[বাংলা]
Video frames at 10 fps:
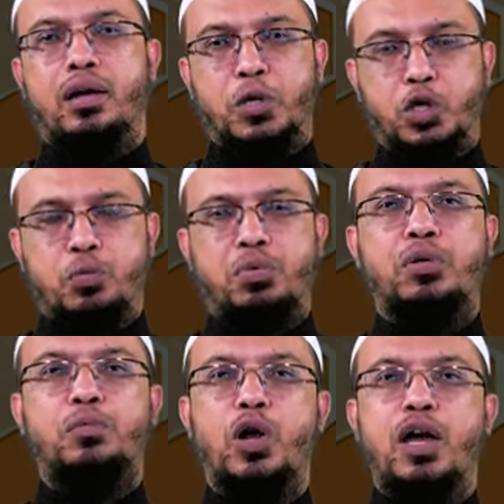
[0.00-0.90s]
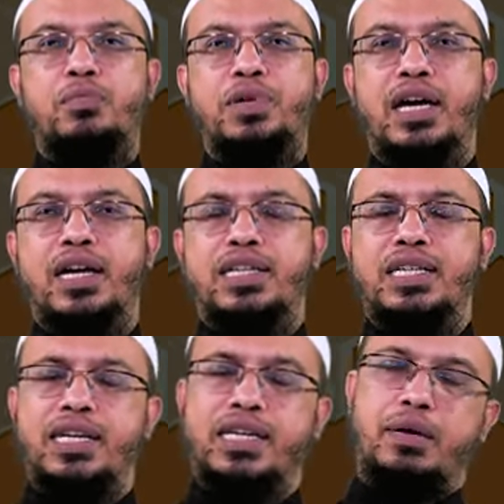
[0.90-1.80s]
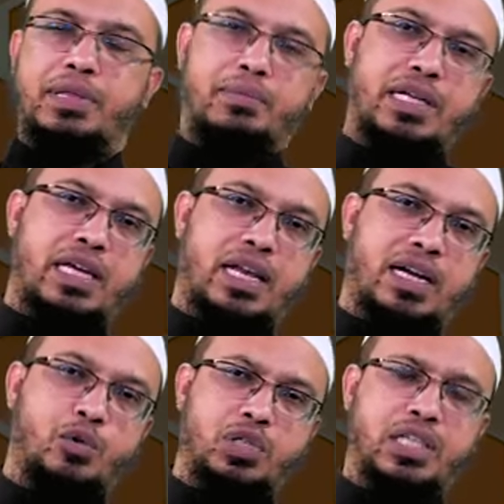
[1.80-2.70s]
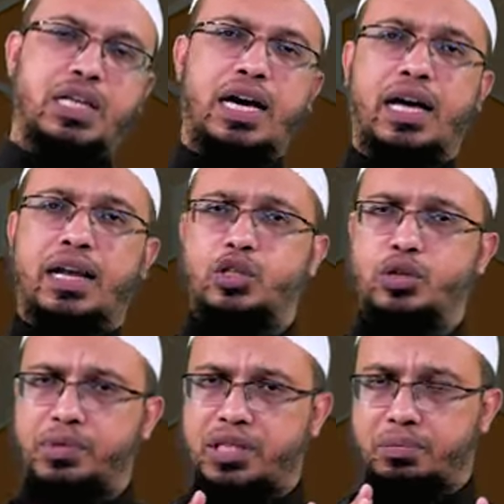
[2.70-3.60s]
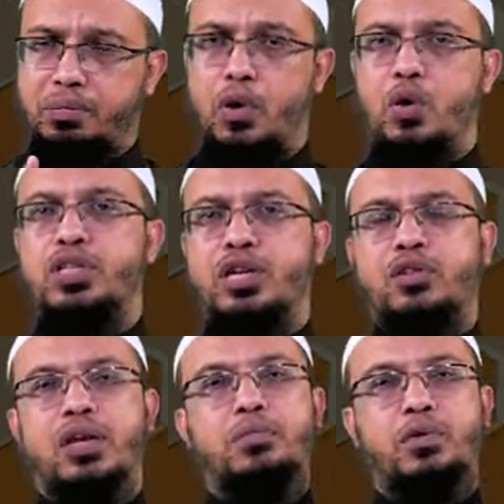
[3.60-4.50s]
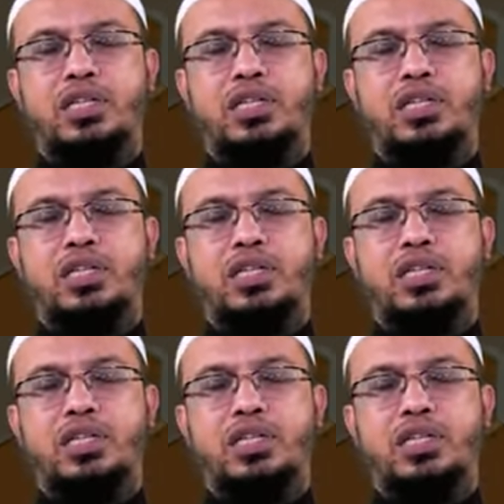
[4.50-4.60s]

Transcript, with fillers: মন্তব্য এবং মূল্যায়ন বিধায় সেটাকে আমাদের মাথায় রাখা উচিত আর সবচেয়ে বড় যে কথাটা আমি